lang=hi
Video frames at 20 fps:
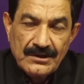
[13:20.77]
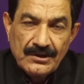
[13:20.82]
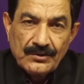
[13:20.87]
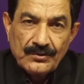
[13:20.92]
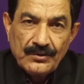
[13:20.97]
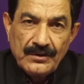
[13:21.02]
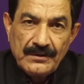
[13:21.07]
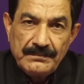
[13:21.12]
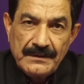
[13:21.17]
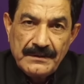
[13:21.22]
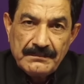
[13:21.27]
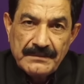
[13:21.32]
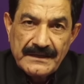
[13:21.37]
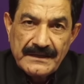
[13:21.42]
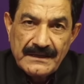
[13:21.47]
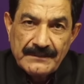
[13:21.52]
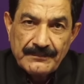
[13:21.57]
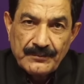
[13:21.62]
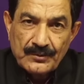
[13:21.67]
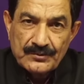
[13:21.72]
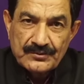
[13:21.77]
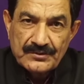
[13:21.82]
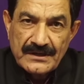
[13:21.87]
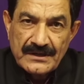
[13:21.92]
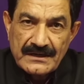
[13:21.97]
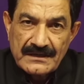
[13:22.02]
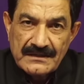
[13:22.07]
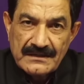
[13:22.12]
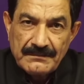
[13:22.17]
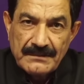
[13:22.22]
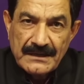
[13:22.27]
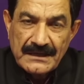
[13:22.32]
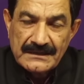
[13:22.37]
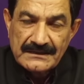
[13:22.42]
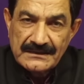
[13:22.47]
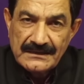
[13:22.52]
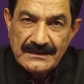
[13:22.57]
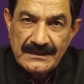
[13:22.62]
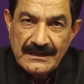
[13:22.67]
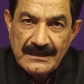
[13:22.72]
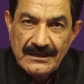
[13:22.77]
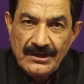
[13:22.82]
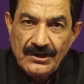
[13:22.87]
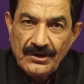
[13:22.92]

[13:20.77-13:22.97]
कोई भी बड़ी अपॉर्चुनिटी जब आती है